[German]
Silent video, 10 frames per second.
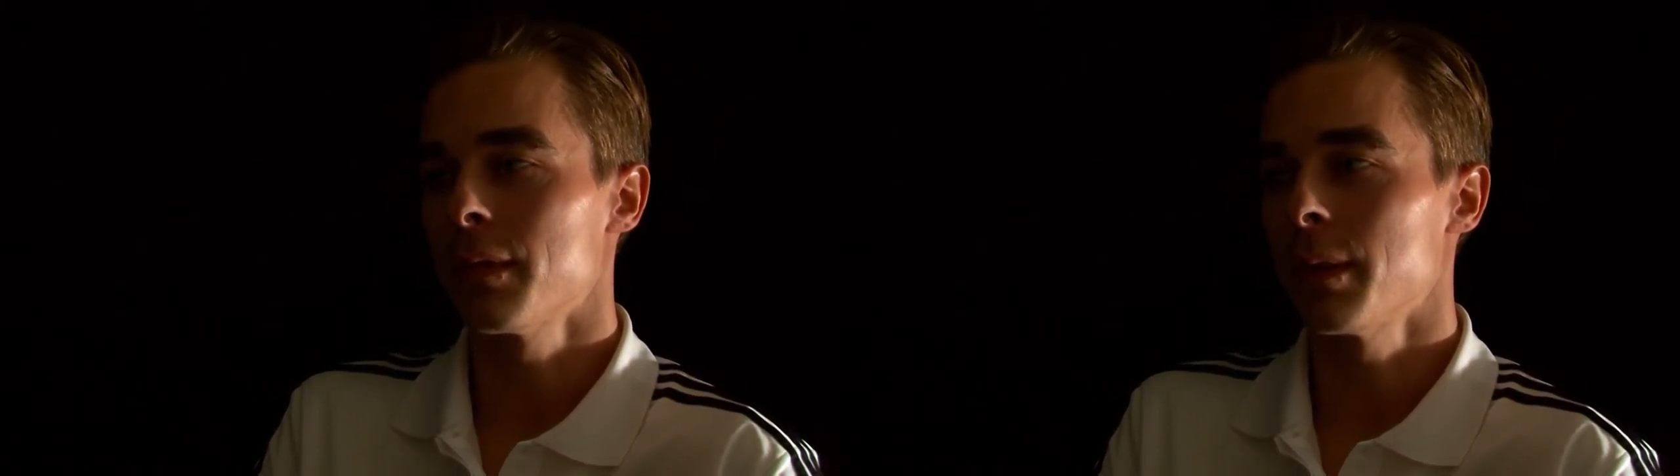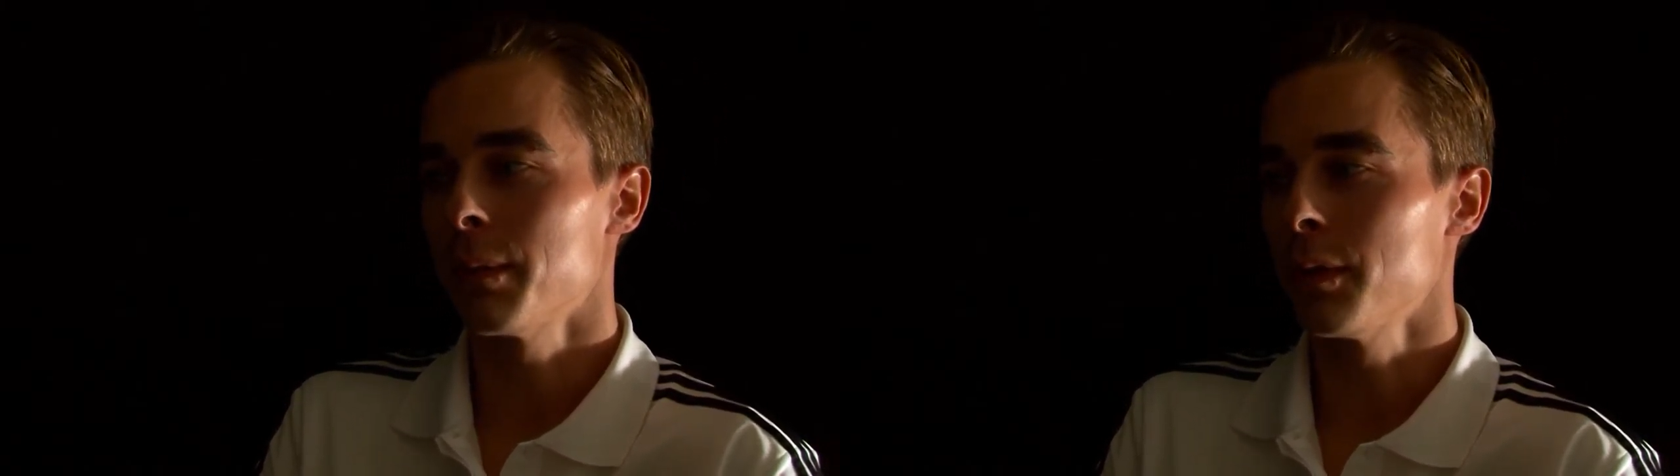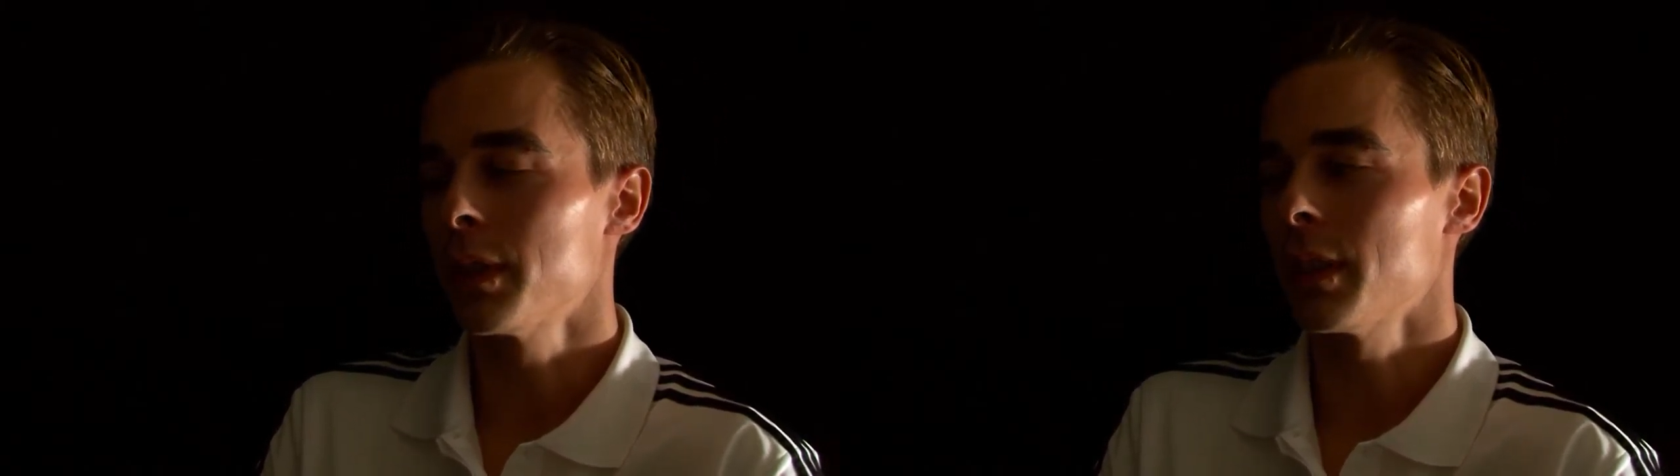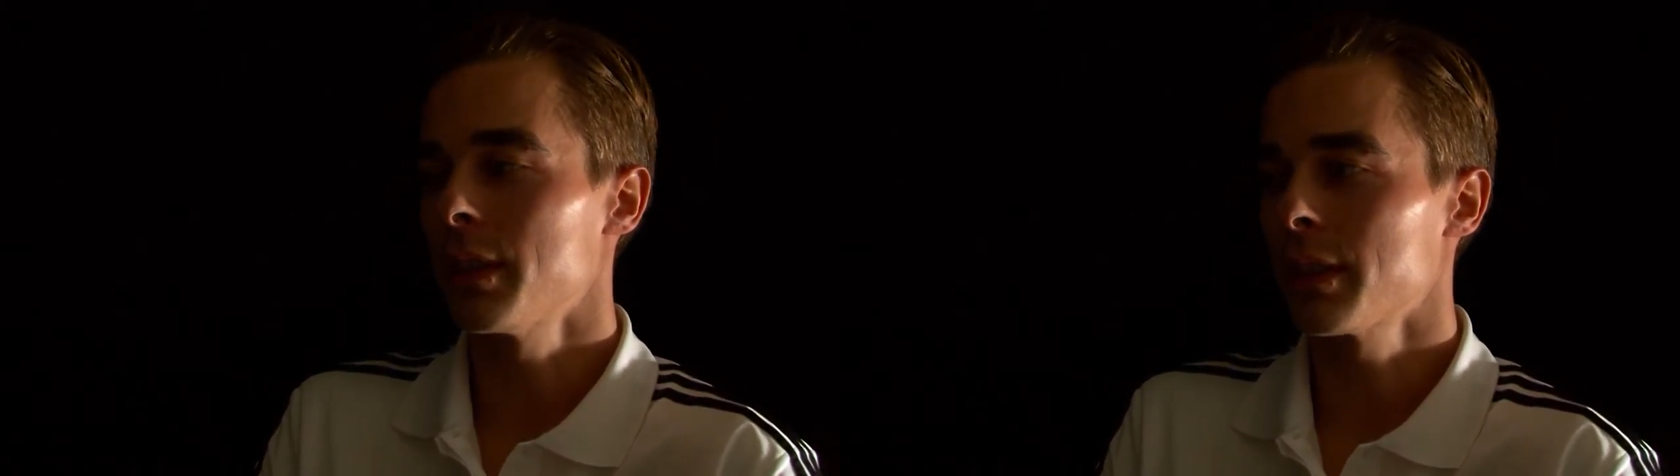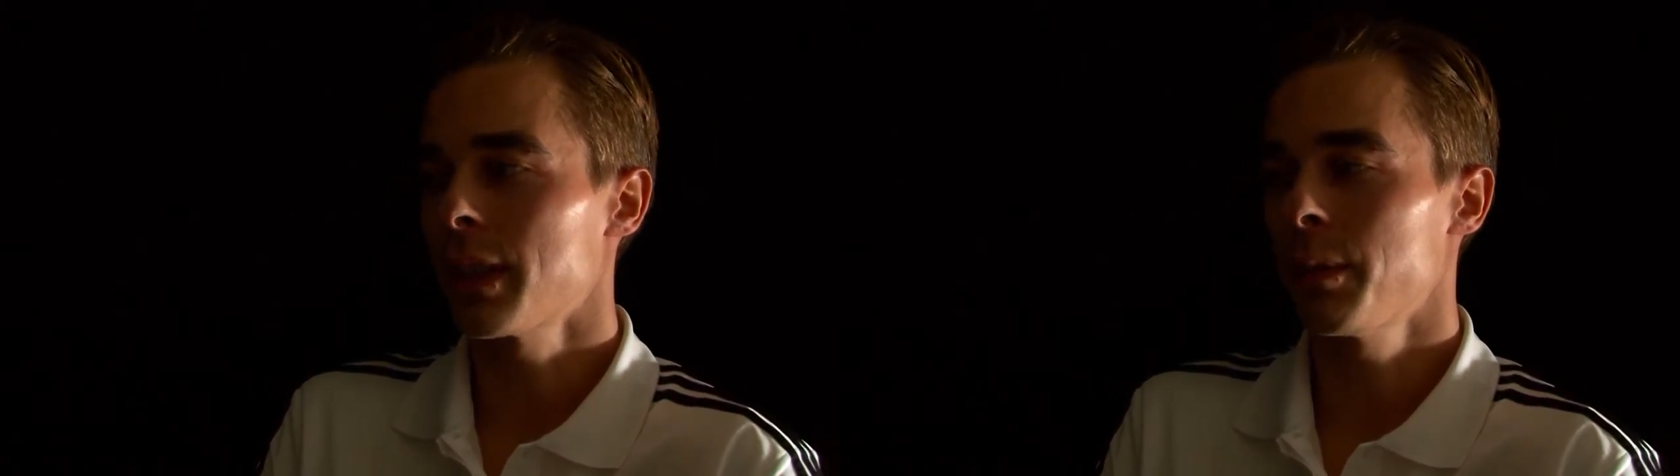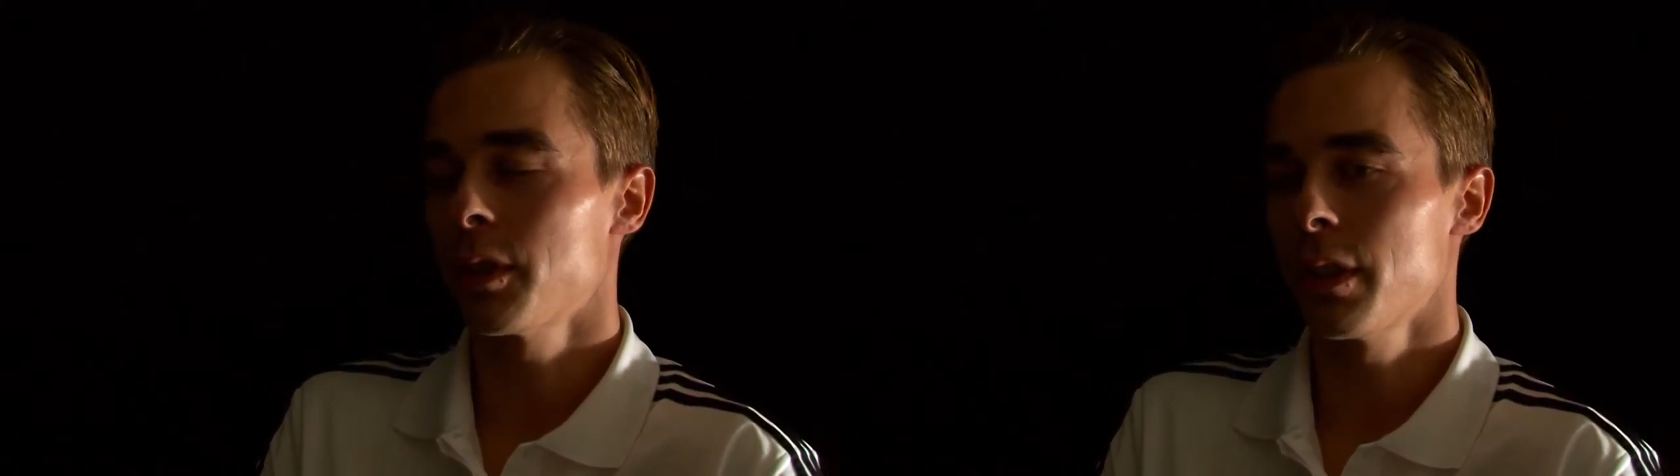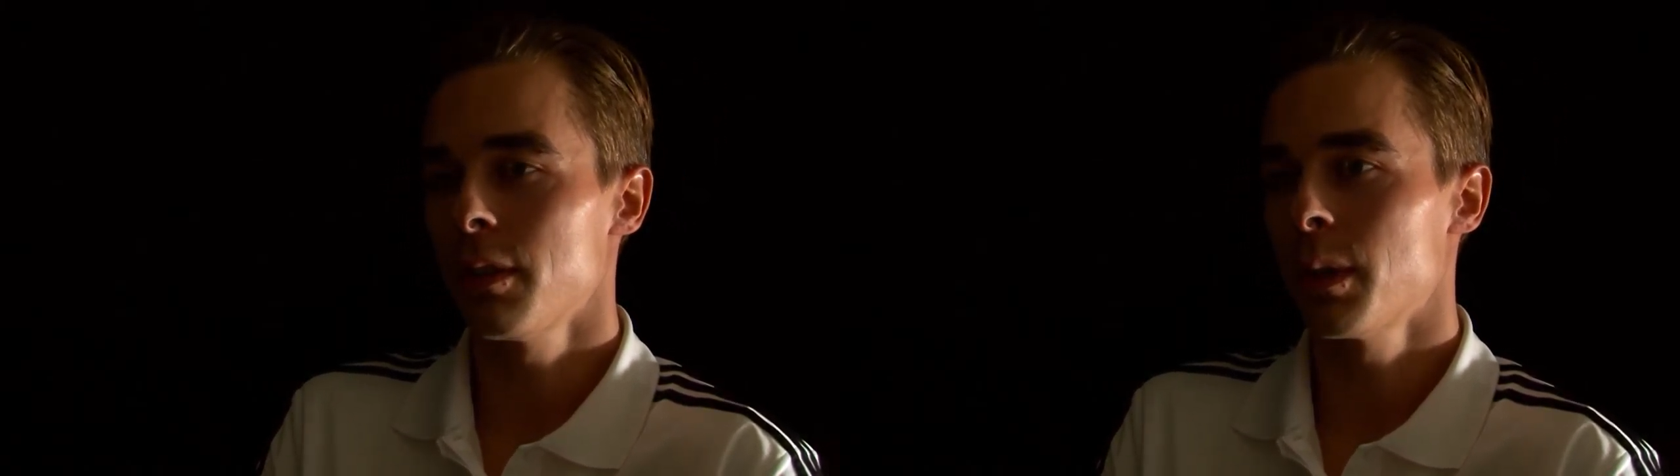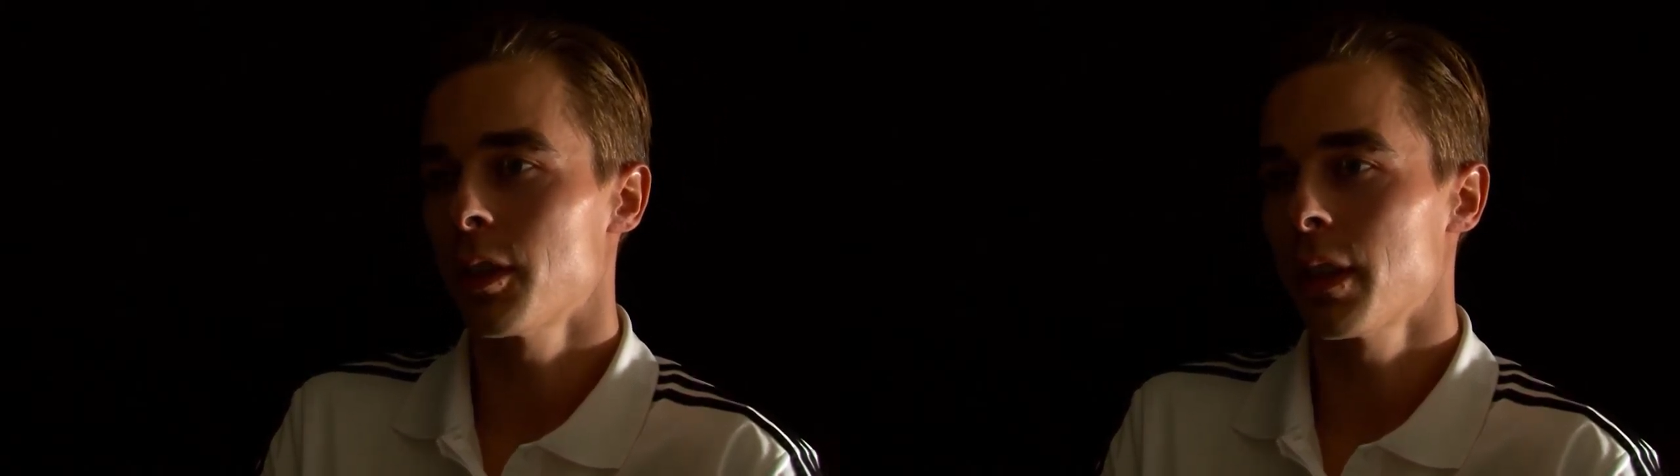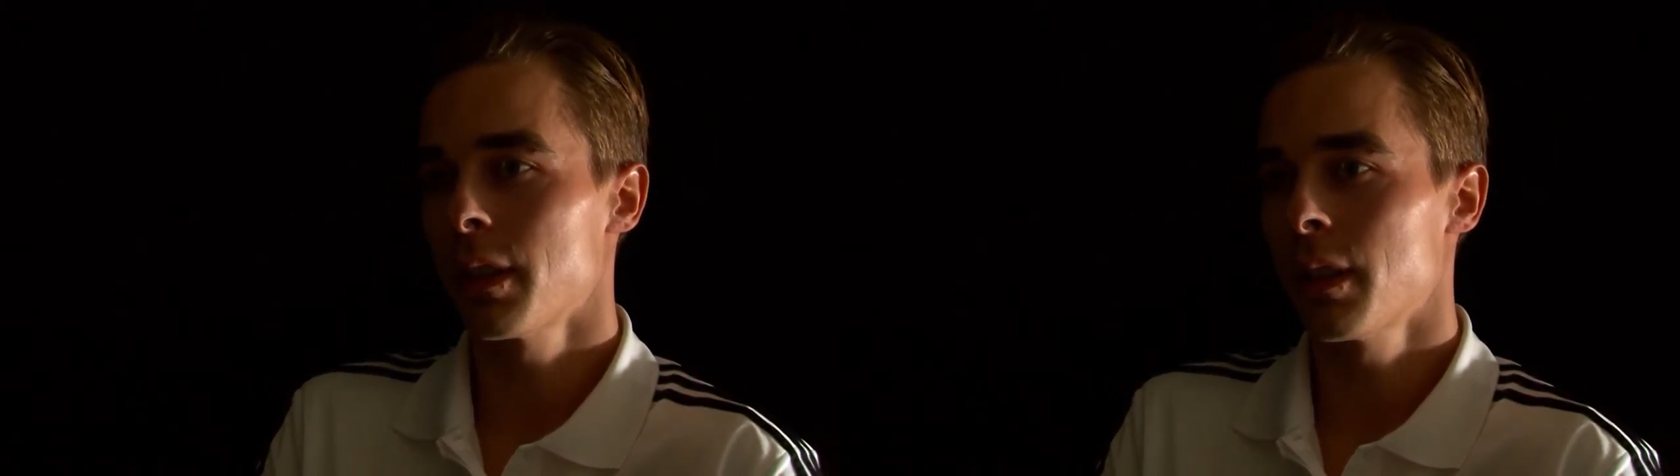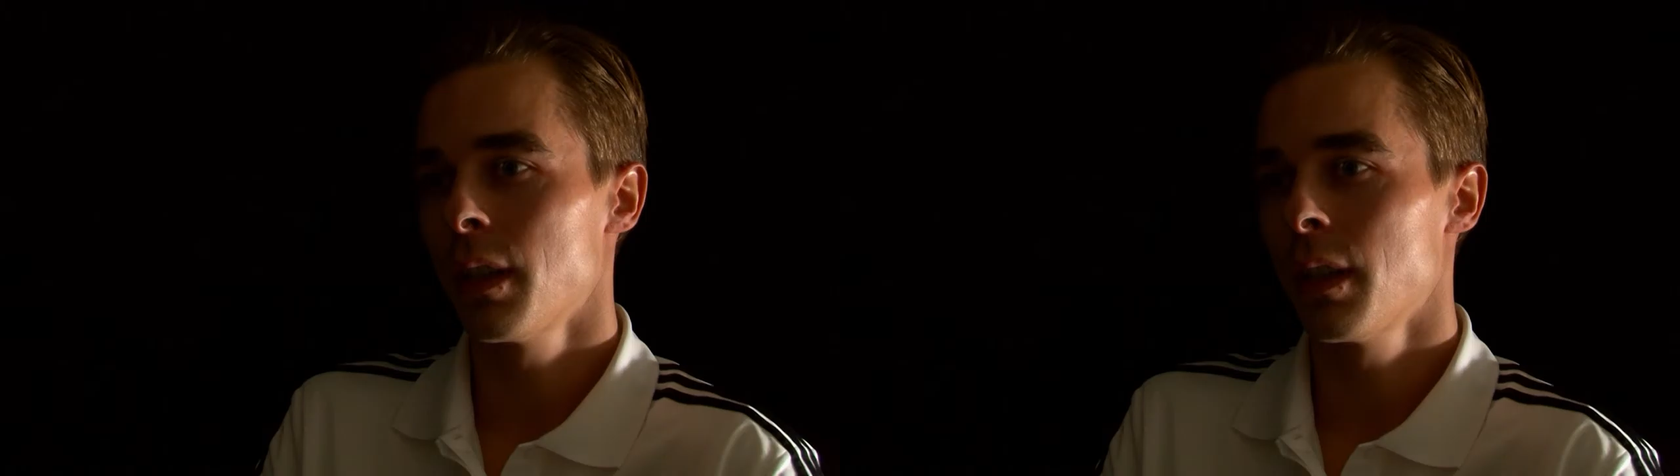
die dem Futsal sehr skeptisch gegenüberstehen